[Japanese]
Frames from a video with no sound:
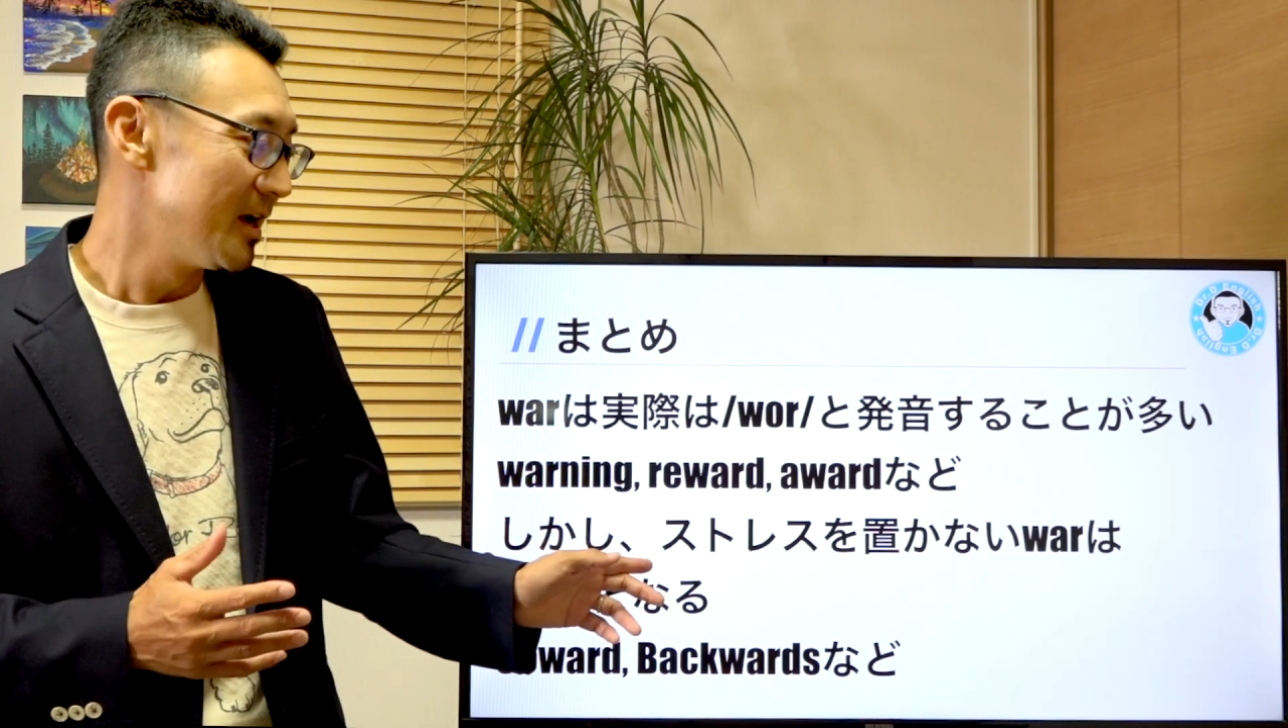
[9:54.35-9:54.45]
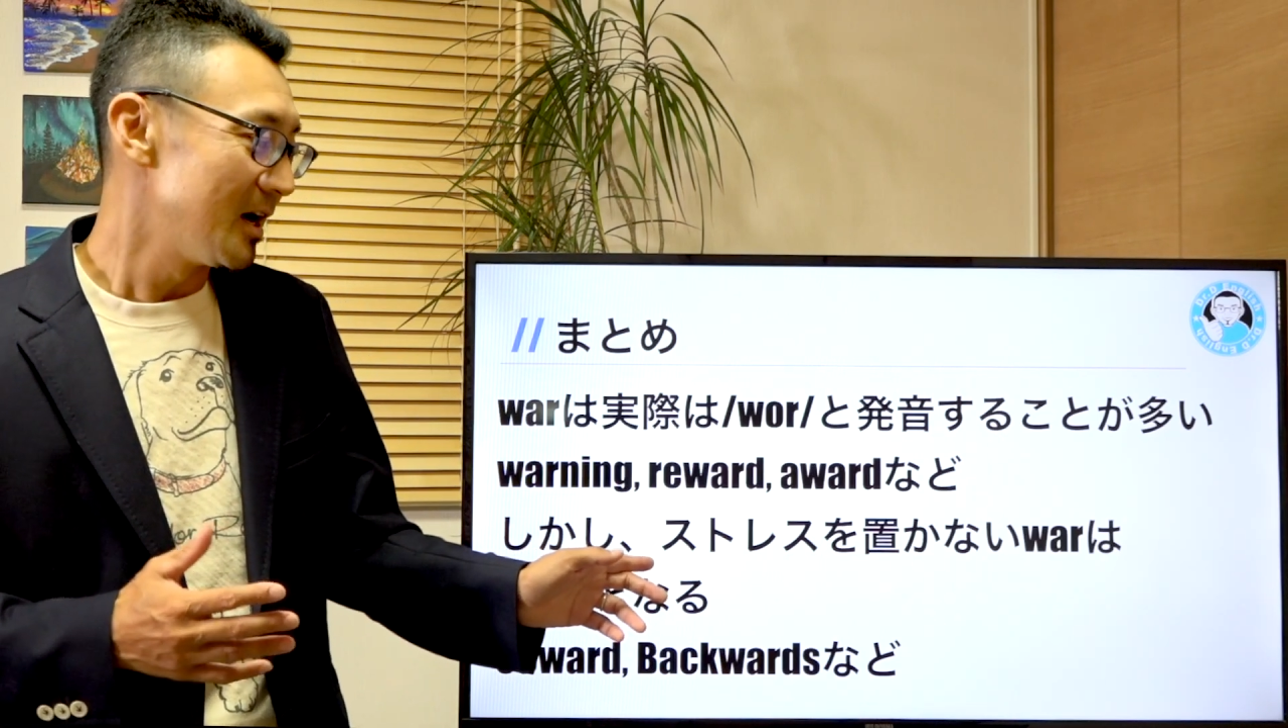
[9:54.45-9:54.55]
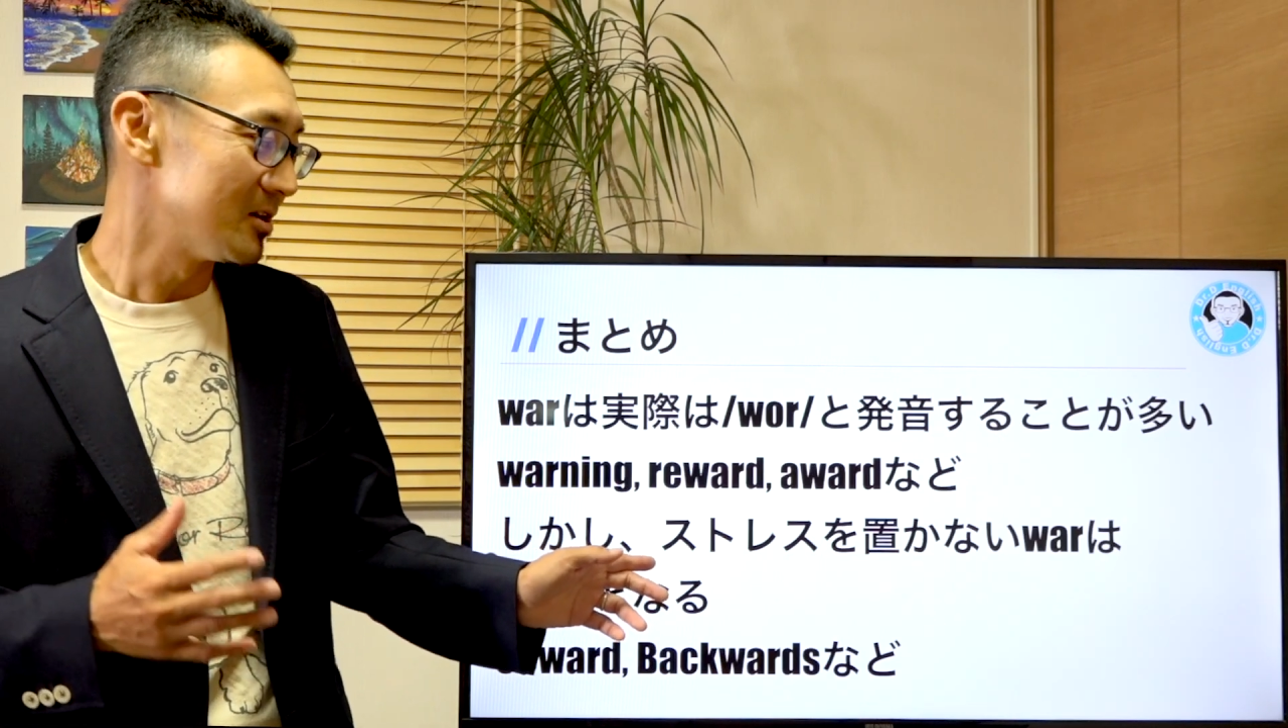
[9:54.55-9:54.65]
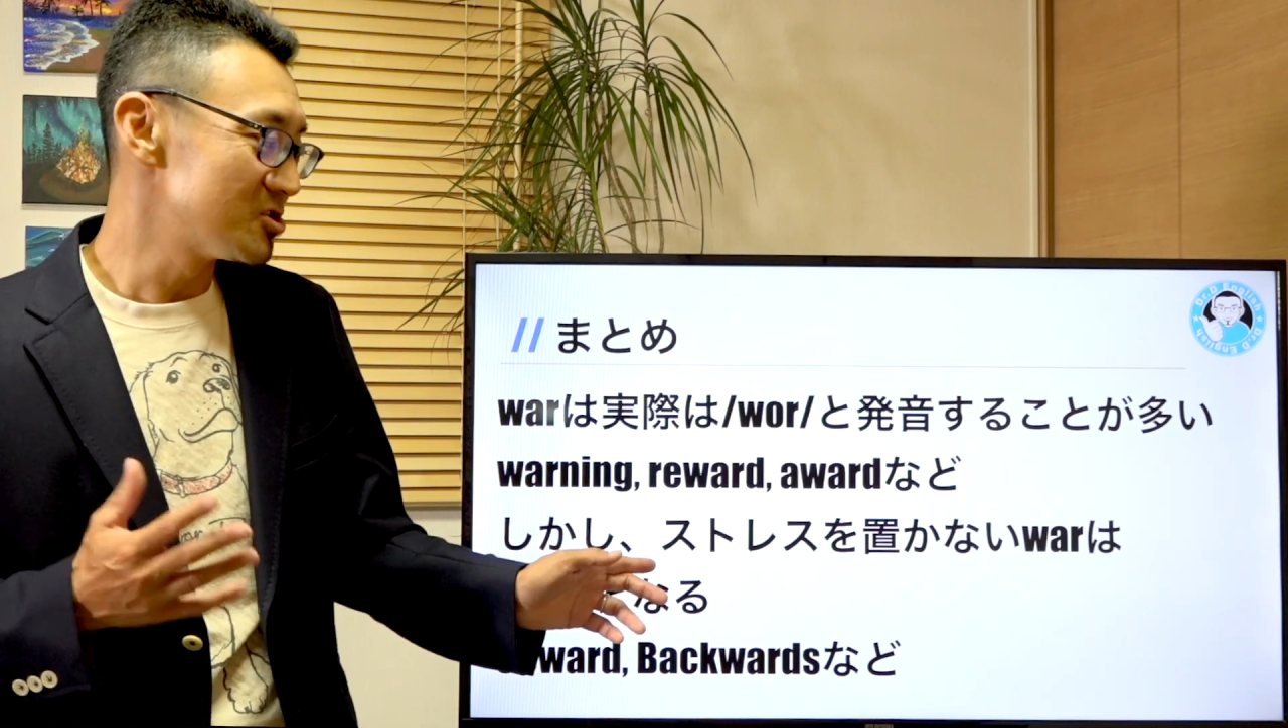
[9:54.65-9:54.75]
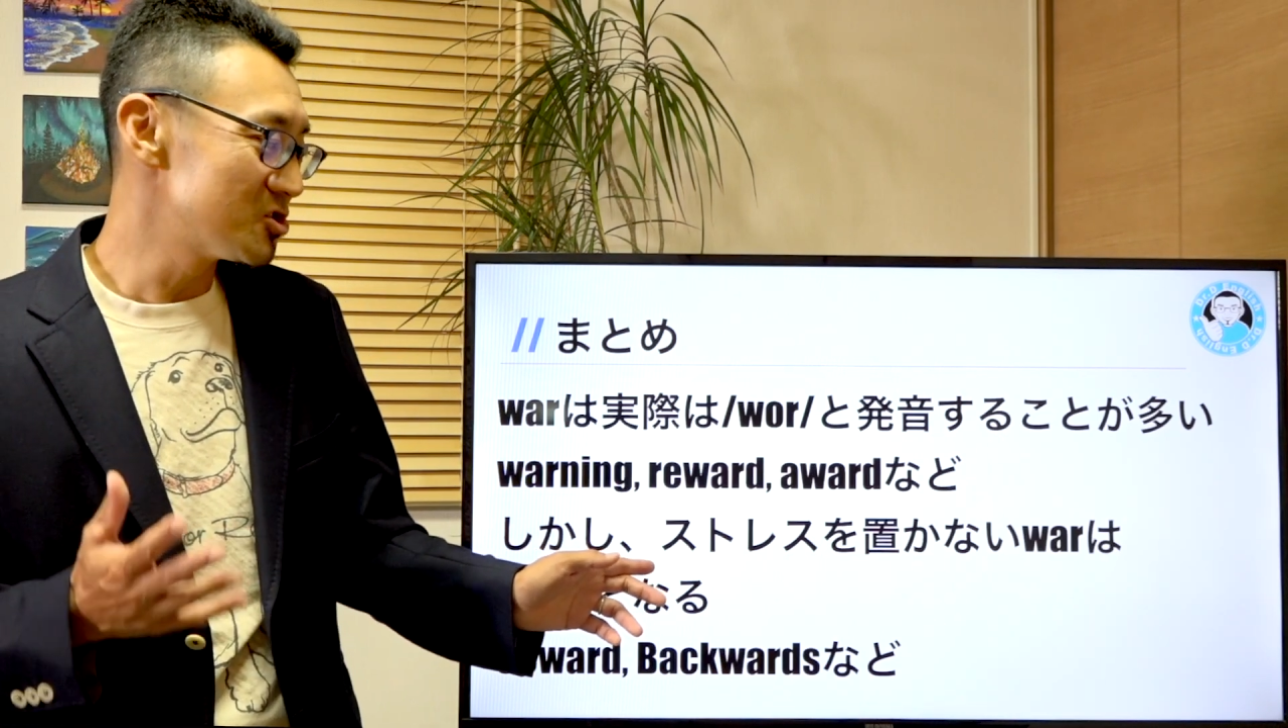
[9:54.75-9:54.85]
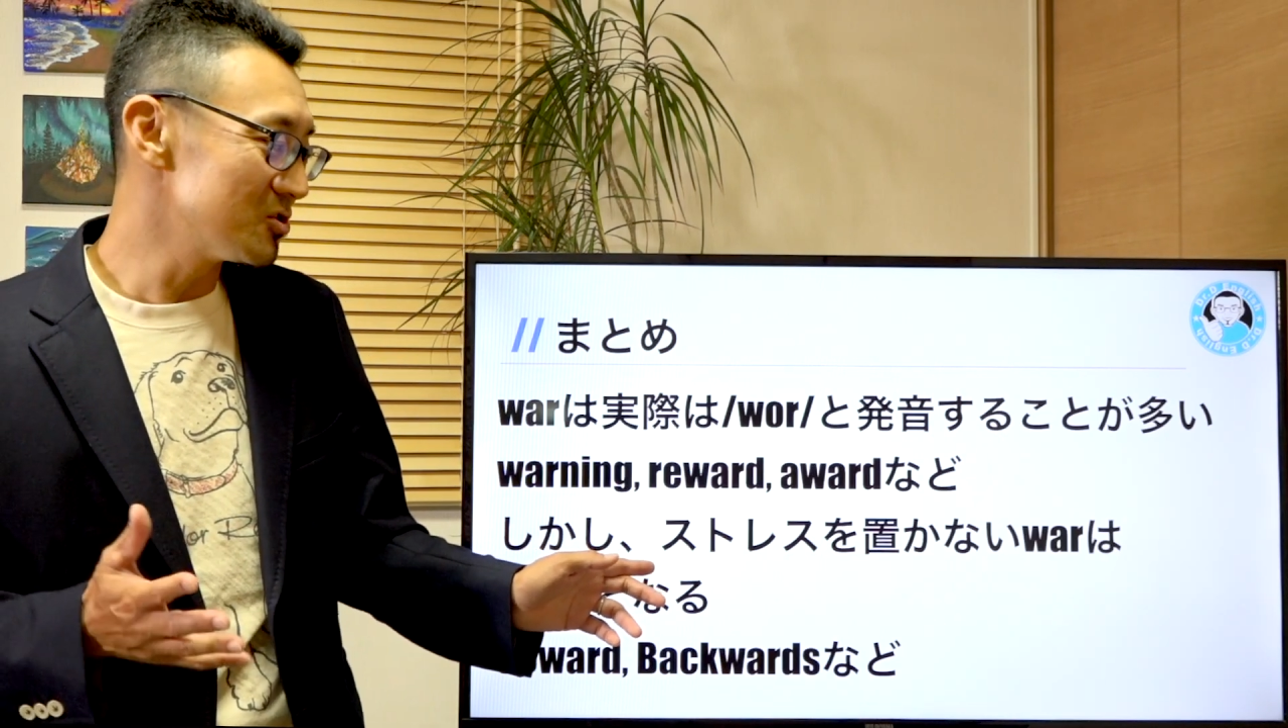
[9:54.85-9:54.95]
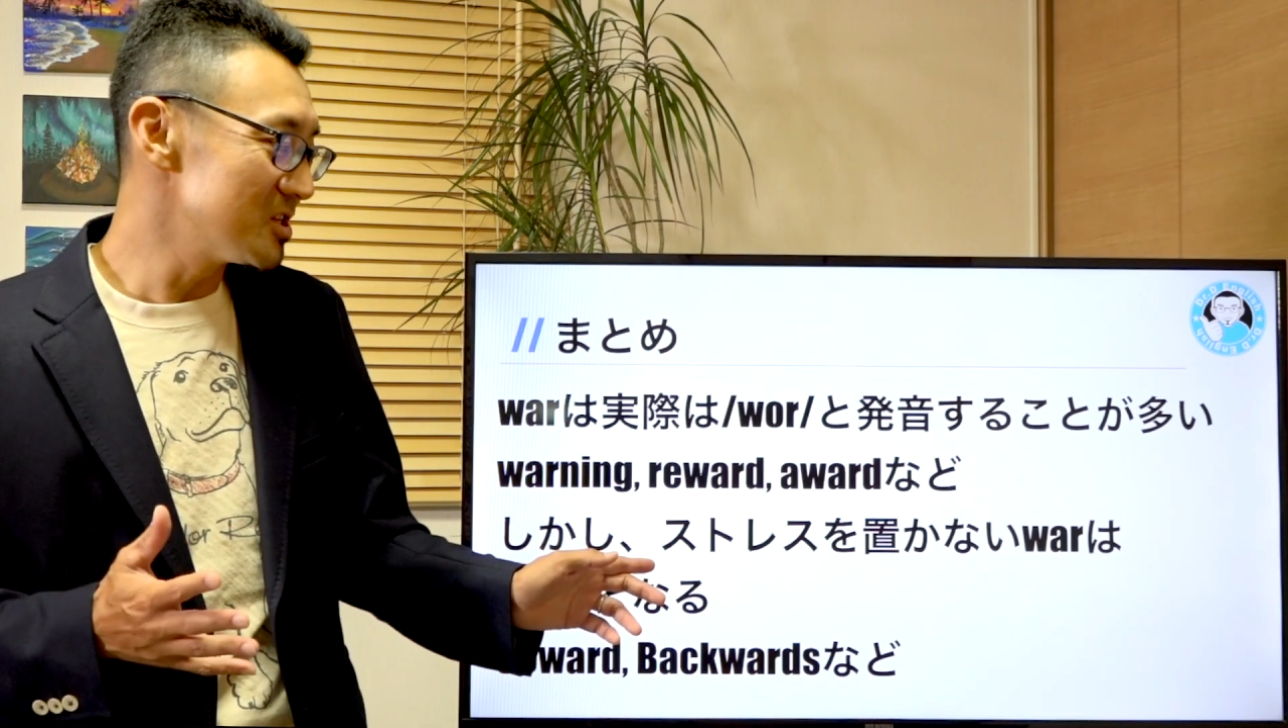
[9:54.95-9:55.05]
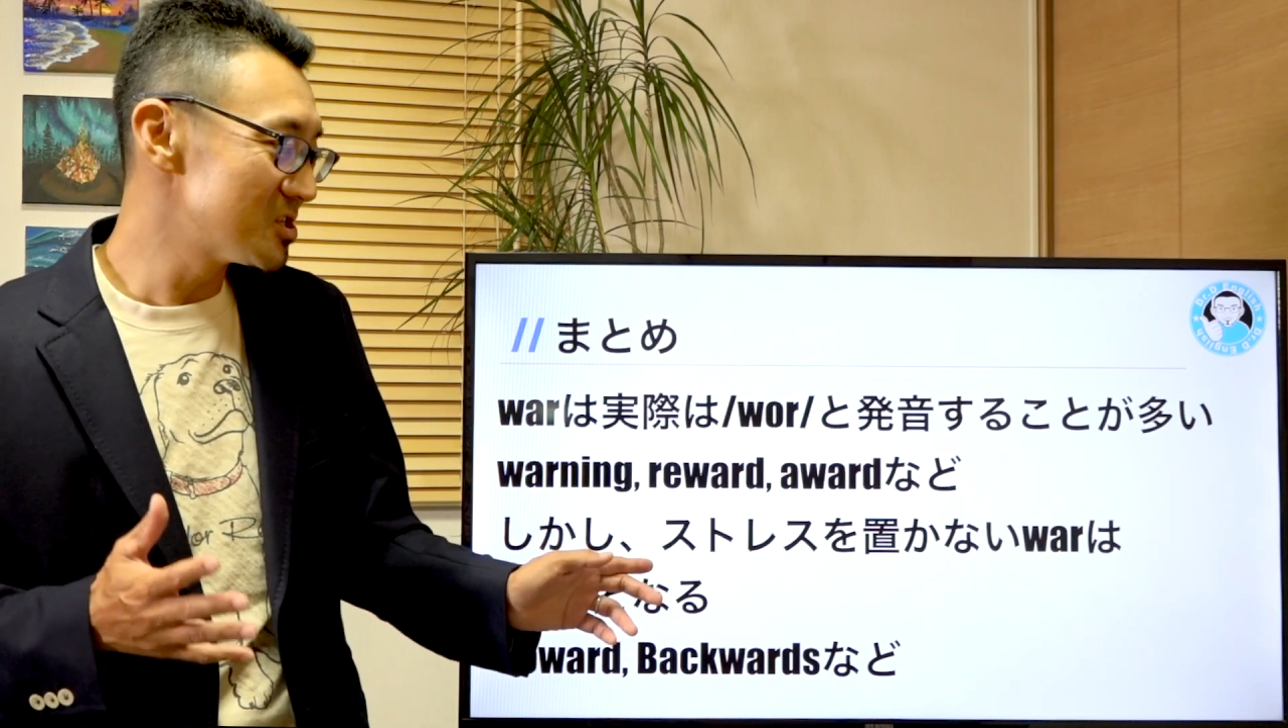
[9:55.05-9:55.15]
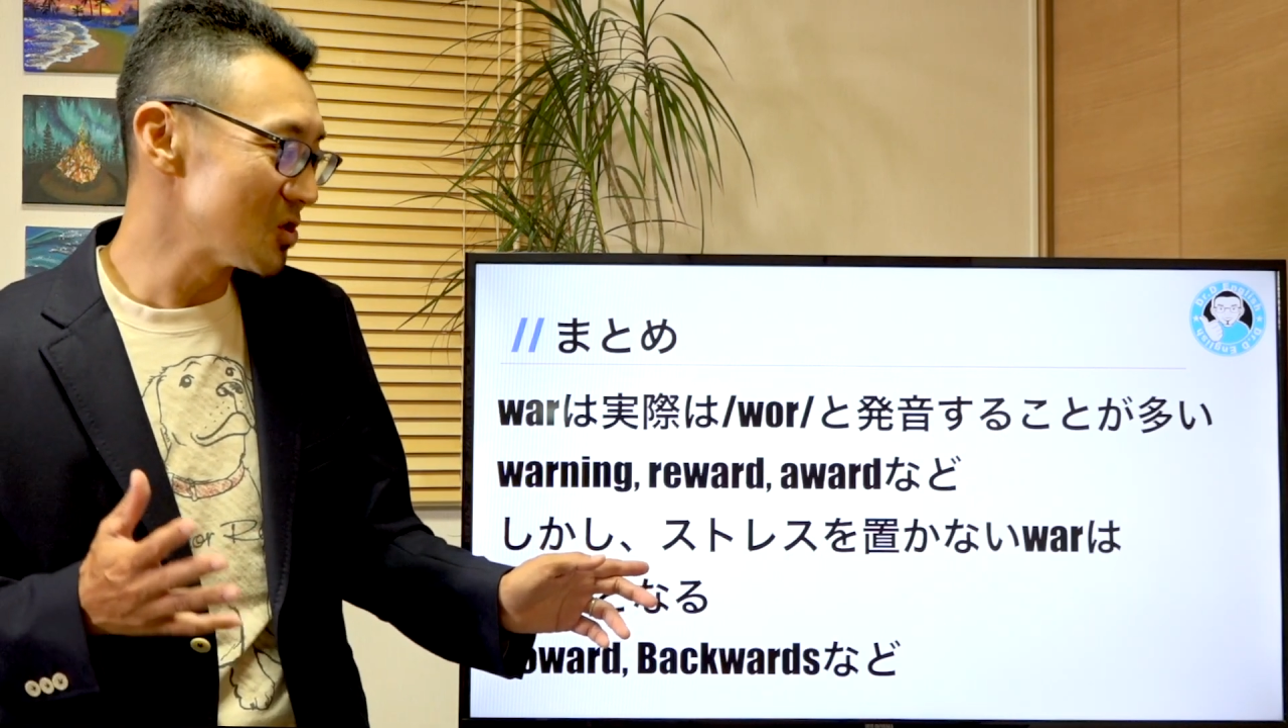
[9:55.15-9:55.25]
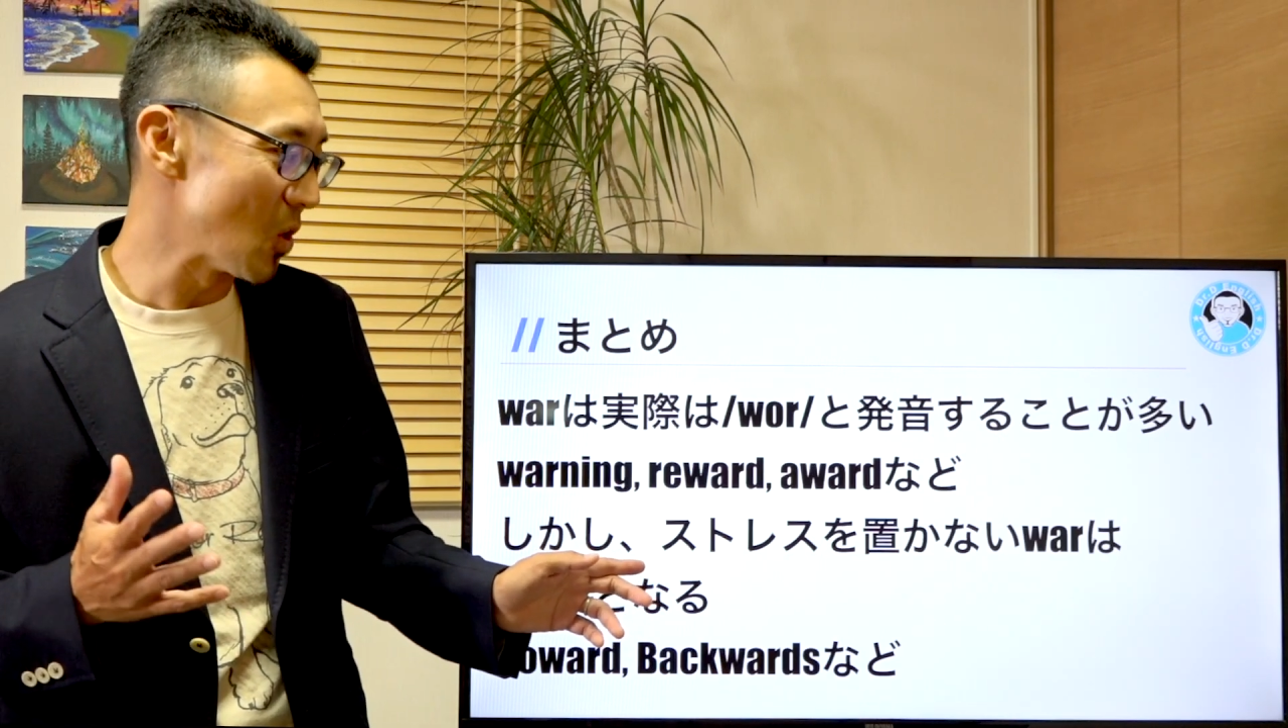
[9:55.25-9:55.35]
あのストレス